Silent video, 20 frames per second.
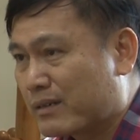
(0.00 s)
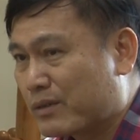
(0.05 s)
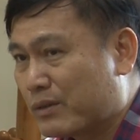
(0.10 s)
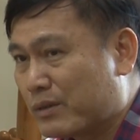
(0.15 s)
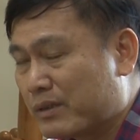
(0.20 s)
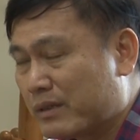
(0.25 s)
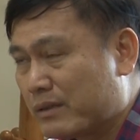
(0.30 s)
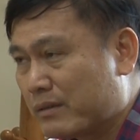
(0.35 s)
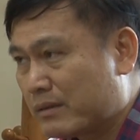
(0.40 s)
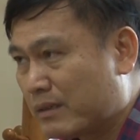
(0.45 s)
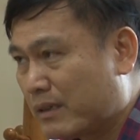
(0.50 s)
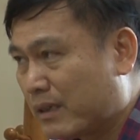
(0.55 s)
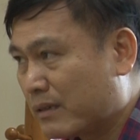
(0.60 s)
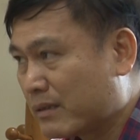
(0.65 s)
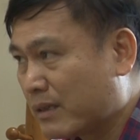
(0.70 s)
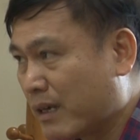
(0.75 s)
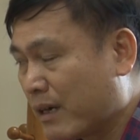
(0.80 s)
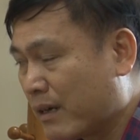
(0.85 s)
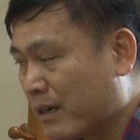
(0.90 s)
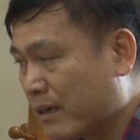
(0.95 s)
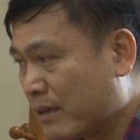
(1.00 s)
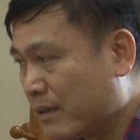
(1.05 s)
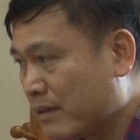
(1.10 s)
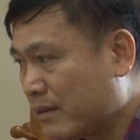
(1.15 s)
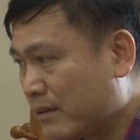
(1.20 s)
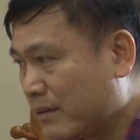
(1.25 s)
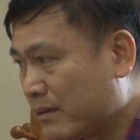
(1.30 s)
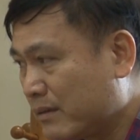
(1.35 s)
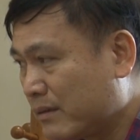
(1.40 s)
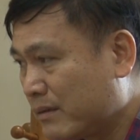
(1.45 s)
tôi rất là nhớ
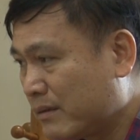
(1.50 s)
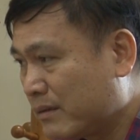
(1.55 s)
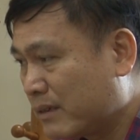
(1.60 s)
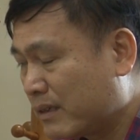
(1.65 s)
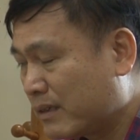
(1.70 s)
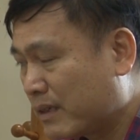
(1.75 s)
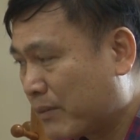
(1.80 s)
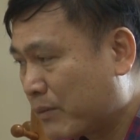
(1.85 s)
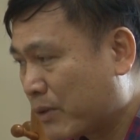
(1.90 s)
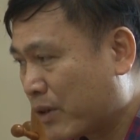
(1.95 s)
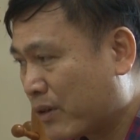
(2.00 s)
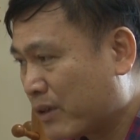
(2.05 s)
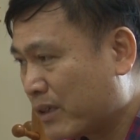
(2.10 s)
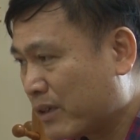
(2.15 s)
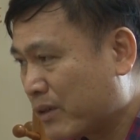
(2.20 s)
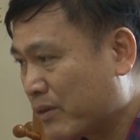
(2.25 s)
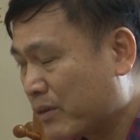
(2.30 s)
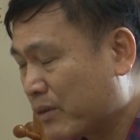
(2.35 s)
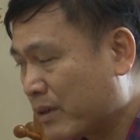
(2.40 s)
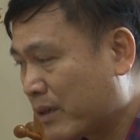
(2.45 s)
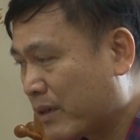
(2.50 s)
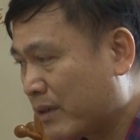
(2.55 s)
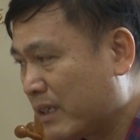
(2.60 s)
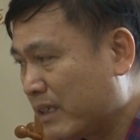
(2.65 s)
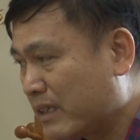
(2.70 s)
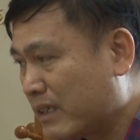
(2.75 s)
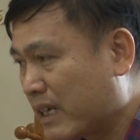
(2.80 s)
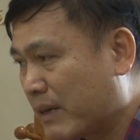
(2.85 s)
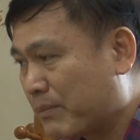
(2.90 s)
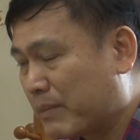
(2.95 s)
năm đó thì tôi có
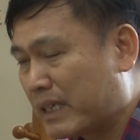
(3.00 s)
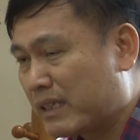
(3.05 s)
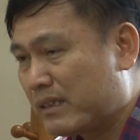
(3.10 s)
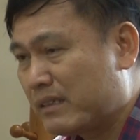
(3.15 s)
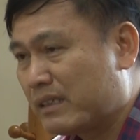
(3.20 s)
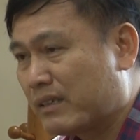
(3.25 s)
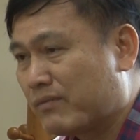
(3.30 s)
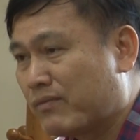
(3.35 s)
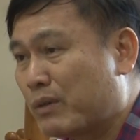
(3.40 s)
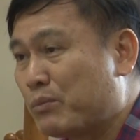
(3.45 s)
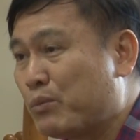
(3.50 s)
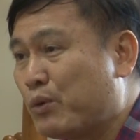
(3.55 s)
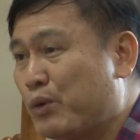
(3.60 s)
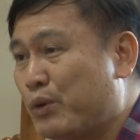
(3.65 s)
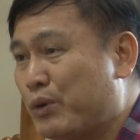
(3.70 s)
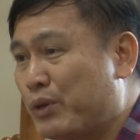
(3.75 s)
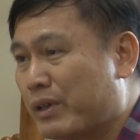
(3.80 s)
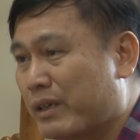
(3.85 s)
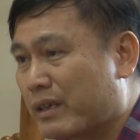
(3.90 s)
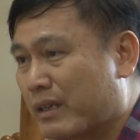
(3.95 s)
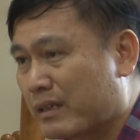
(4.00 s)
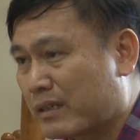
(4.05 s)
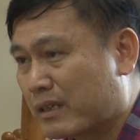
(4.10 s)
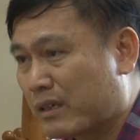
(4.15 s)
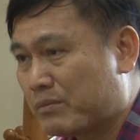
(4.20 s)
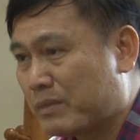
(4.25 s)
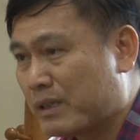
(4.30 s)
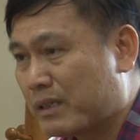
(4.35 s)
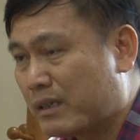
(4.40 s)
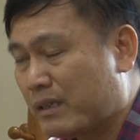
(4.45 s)
lên gặp anh Trần Văn Mui là
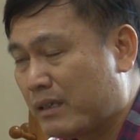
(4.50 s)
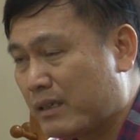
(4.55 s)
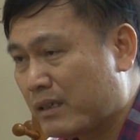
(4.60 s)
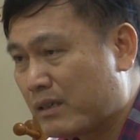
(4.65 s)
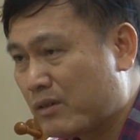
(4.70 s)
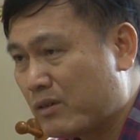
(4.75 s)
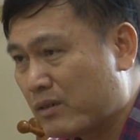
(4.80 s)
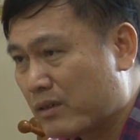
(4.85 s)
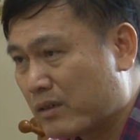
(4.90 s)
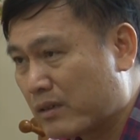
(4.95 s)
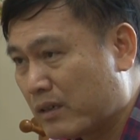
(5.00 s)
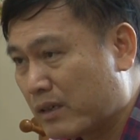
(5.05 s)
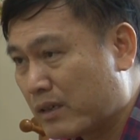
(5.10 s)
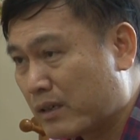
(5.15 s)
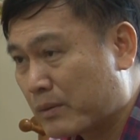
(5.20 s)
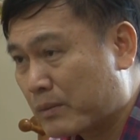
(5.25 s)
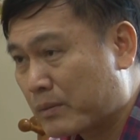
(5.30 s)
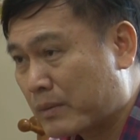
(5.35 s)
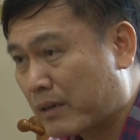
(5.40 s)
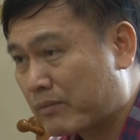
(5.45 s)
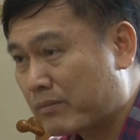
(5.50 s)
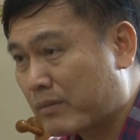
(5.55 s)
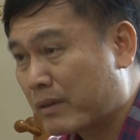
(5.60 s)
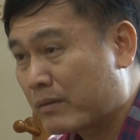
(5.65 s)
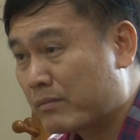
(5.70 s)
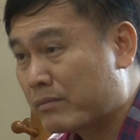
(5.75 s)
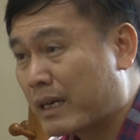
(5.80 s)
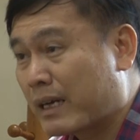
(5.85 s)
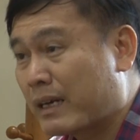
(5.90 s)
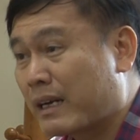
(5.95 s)
tổng thư ký của Liên đoàn bóng
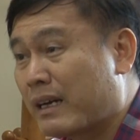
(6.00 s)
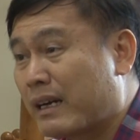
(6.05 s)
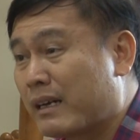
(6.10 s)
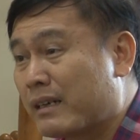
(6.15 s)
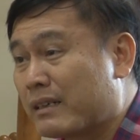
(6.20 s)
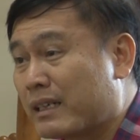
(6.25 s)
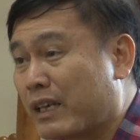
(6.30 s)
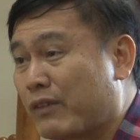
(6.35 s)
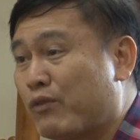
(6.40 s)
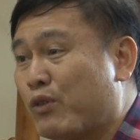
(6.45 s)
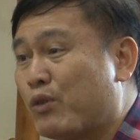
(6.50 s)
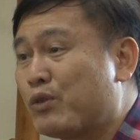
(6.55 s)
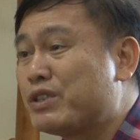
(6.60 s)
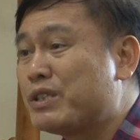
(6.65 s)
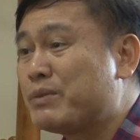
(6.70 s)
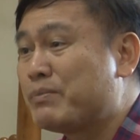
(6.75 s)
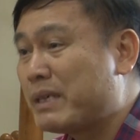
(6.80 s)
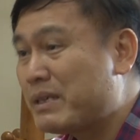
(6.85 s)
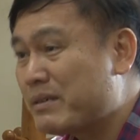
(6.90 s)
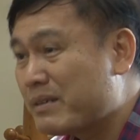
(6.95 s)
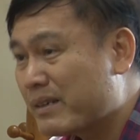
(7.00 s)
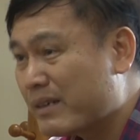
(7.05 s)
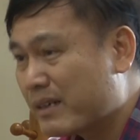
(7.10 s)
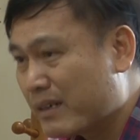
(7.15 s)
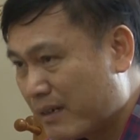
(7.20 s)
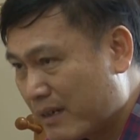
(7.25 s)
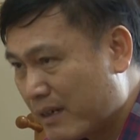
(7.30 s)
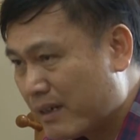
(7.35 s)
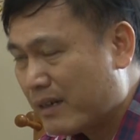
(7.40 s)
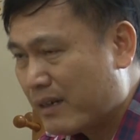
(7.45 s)
bóng đá Thành phố Hồ Chí Minh.
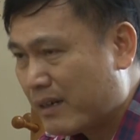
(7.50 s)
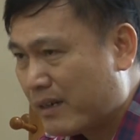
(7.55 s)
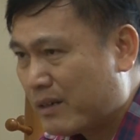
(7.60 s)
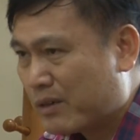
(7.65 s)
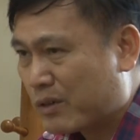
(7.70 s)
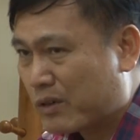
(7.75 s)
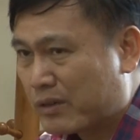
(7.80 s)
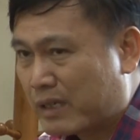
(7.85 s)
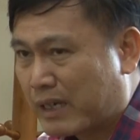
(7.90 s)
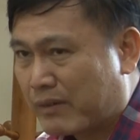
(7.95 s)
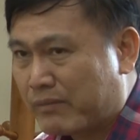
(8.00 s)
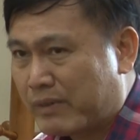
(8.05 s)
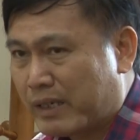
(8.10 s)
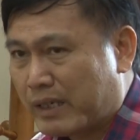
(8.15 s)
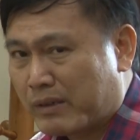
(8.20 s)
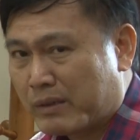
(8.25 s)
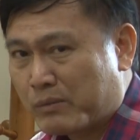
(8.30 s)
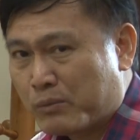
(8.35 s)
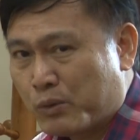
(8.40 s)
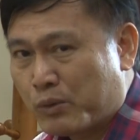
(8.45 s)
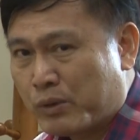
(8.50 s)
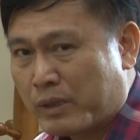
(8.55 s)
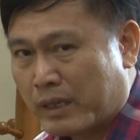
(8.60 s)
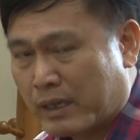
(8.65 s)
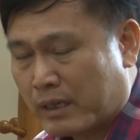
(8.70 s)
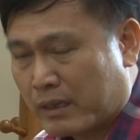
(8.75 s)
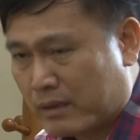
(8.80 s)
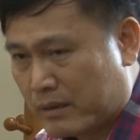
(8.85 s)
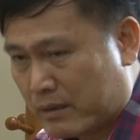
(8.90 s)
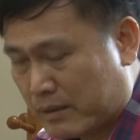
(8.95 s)
Tôi đặt vấn đề anh Mui
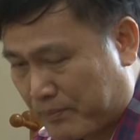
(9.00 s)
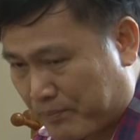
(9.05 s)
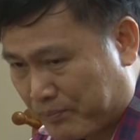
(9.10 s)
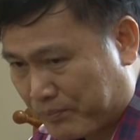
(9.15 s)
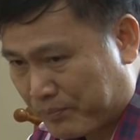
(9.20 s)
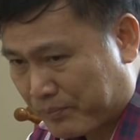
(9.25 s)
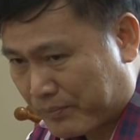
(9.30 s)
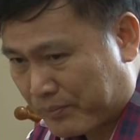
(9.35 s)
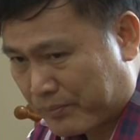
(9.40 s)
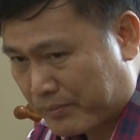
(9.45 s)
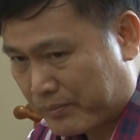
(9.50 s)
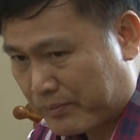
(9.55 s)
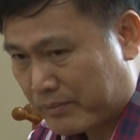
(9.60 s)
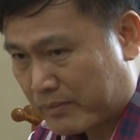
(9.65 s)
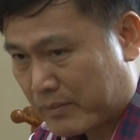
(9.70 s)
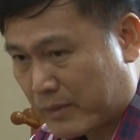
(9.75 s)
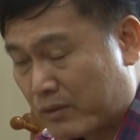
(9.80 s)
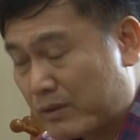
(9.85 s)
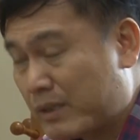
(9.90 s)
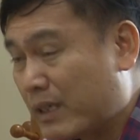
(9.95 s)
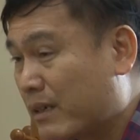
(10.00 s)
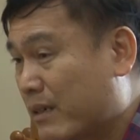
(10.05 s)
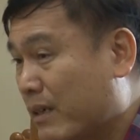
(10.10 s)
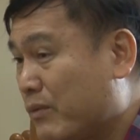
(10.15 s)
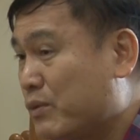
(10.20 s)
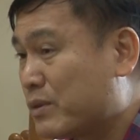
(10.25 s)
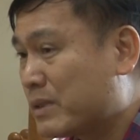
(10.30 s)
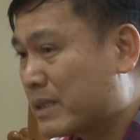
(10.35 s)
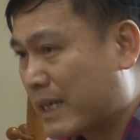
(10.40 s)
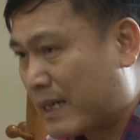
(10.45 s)
là tôi rất là
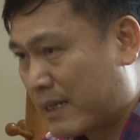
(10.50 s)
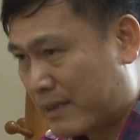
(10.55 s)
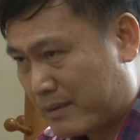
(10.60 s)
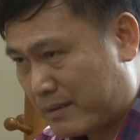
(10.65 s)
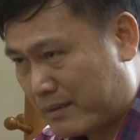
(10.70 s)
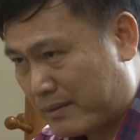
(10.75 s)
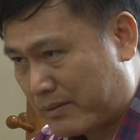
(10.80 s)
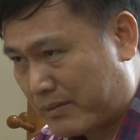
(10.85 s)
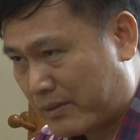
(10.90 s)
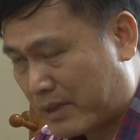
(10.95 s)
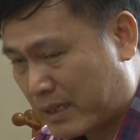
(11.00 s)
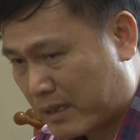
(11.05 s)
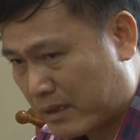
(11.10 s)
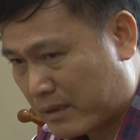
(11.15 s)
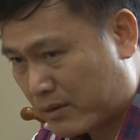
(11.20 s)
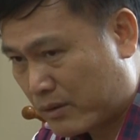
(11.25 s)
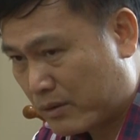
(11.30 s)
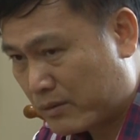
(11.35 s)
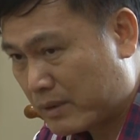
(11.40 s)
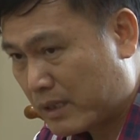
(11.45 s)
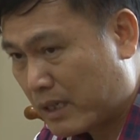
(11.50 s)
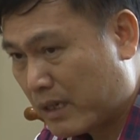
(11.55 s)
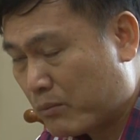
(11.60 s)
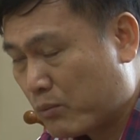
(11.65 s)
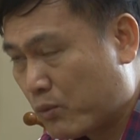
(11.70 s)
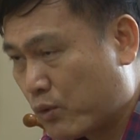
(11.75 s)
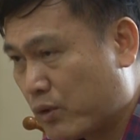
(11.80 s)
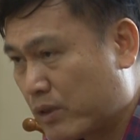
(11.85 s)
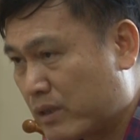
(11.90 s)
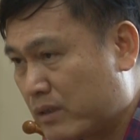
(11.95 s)
thích quốc San và tôi cũng rất là
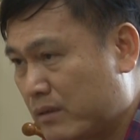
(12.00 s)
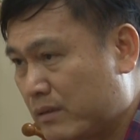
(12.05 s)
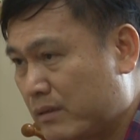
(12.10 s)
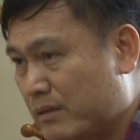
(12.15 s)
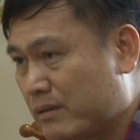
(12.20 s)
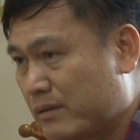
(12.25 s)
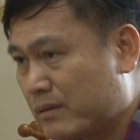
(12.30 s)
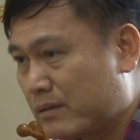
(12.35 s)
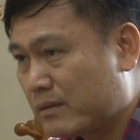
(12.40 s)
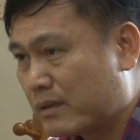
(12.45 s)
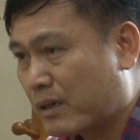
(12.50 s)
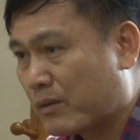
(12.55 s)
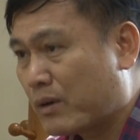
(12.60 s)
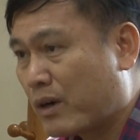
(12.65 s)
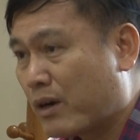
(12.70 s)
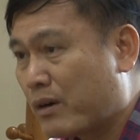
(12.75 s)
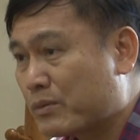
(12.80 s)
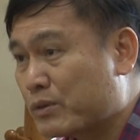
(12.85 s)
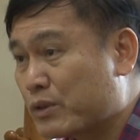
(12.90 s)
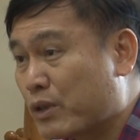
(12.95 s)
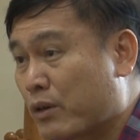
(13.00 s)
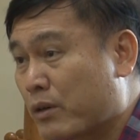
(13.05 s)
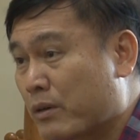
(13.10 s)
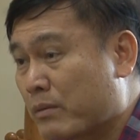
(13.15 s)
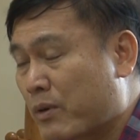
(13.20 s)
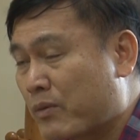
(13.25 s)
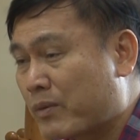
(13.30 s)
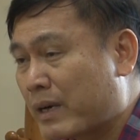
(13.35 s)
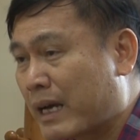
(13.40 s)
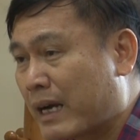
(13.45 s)
muốn đóng góp cho
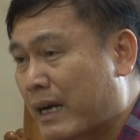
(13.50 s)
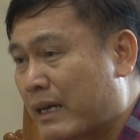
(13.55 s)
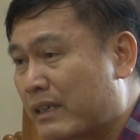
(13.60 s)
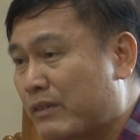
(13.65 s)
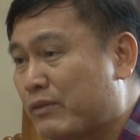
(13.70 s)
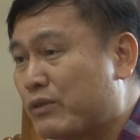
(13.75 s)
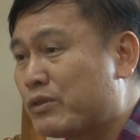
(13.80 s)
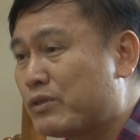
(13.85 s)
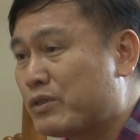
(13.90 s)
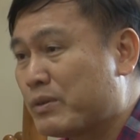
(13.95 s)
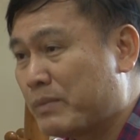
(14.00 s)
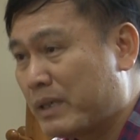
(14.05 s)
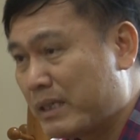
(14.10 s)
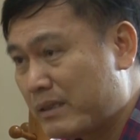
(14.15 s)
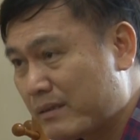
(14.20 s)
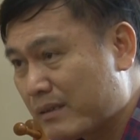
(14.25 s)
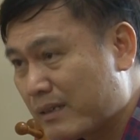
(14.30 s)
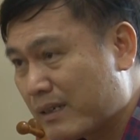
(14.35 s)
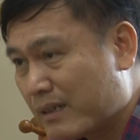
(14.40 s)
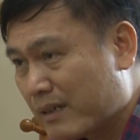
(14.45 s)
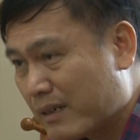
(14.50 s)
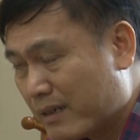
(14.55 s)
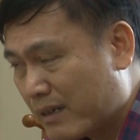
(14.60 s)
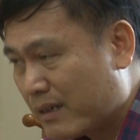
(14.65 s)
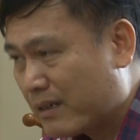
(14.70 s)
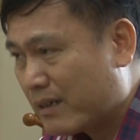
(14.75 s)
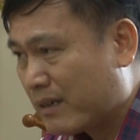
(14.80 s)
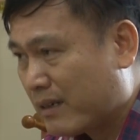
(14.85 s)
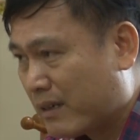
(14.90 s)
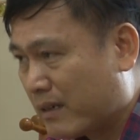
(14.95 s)
bóng đá Thành phố Hồ Chí Minh.
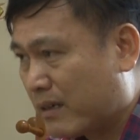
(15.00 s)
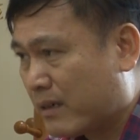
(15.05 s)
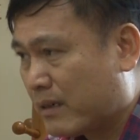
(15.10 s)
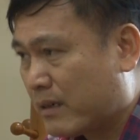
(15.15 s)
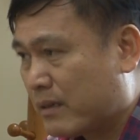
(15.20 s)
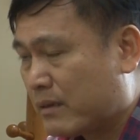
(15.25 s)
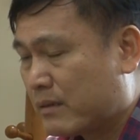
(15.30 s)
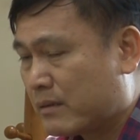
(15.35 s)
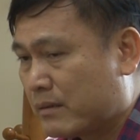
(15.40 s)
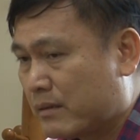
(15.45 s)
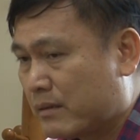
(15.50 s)
À,